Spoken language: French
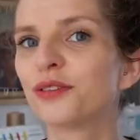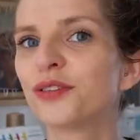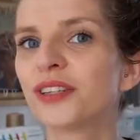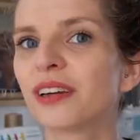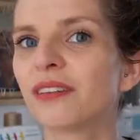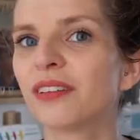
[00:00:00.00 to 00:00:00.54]

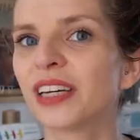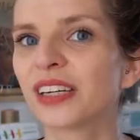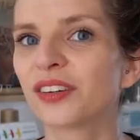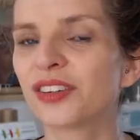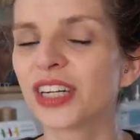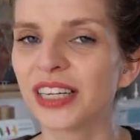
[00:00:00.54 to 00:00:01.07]
vous savaient
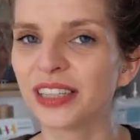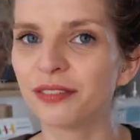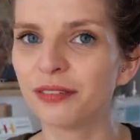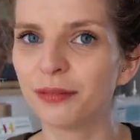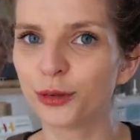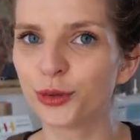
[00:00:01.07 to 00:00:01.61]
que j'allais
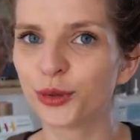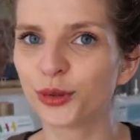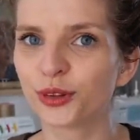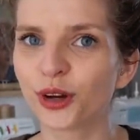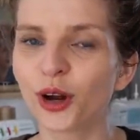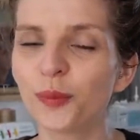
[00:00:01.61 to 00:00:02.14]
coudre
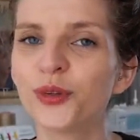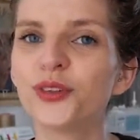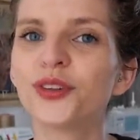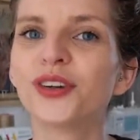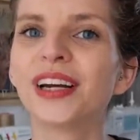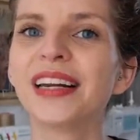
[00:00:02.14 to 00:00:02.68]
une robe de
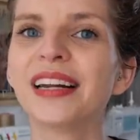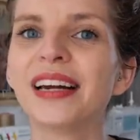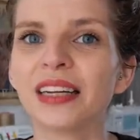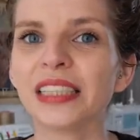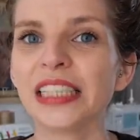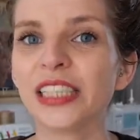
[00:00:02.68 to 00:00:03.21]
Noël
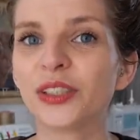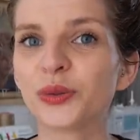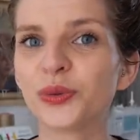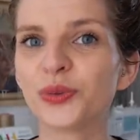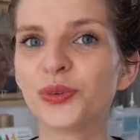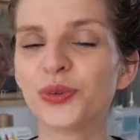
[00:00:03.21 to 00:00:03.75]

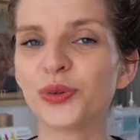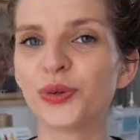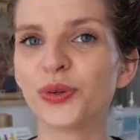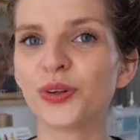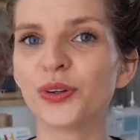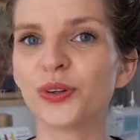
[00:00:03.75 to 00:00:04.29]
issue
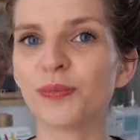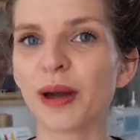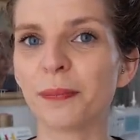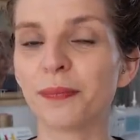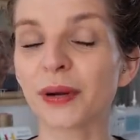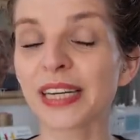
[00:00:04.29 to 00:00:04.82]
de
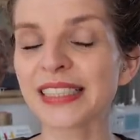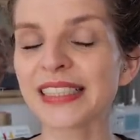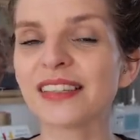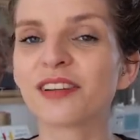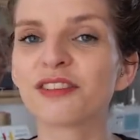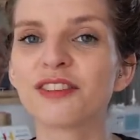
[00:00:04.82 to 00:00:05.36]
ma
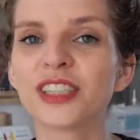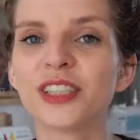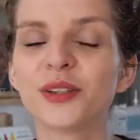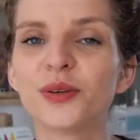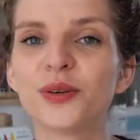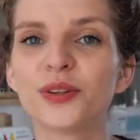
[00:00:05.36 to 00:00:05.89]
précédente
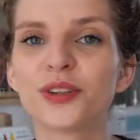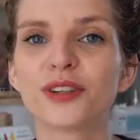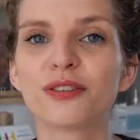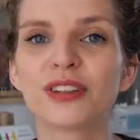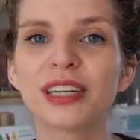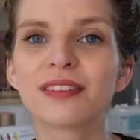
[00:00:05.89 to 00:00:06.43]
vidéo. Je
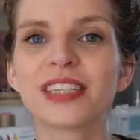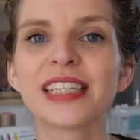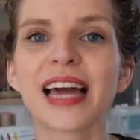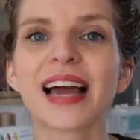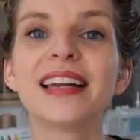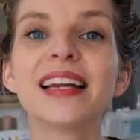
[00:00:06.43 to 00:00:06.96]
vous
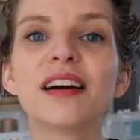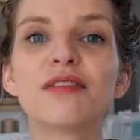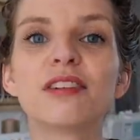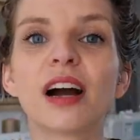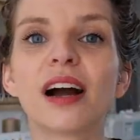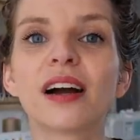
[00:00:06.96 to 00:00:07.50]
invite à aller la
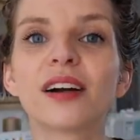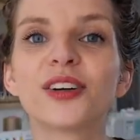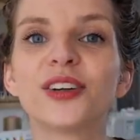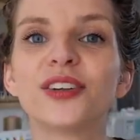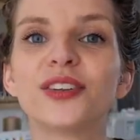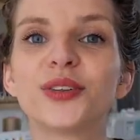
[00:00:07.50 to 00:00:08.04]
voir
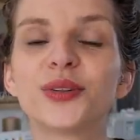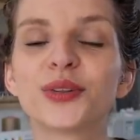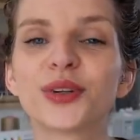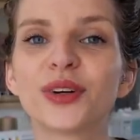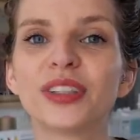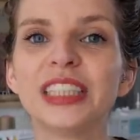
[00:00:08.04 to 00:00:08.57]
euh,
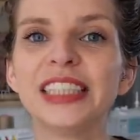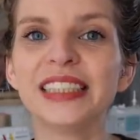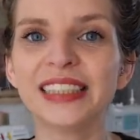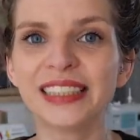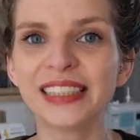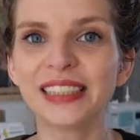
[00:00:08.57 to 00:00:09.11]
sur 10
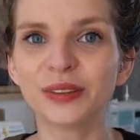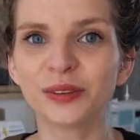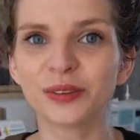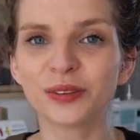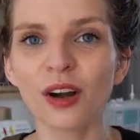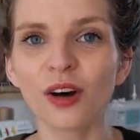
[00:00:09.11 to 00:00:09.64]
idées
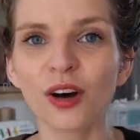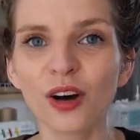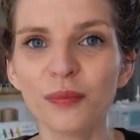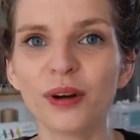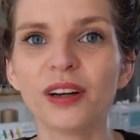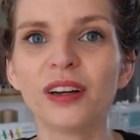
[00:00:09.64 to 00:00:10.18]
de
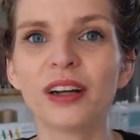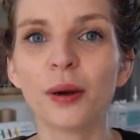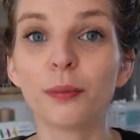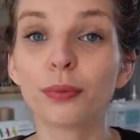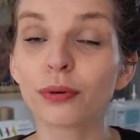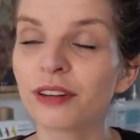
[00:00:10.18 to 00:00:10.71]
robes
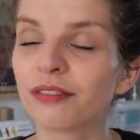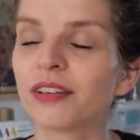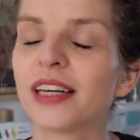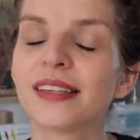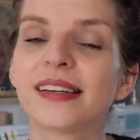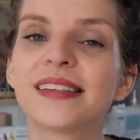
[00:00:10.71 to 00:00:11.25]
pour les
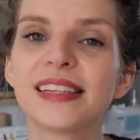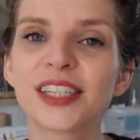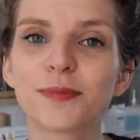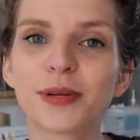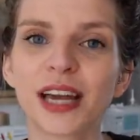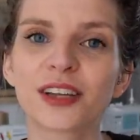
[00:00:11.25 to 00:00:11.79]
fêtes
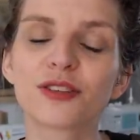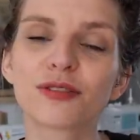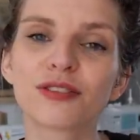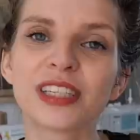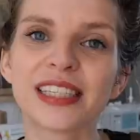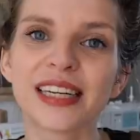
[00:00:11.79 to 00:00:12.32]

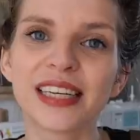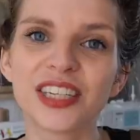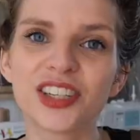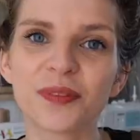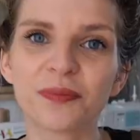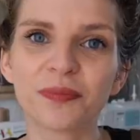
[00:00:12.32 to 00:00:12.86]
d'inspiration vintage.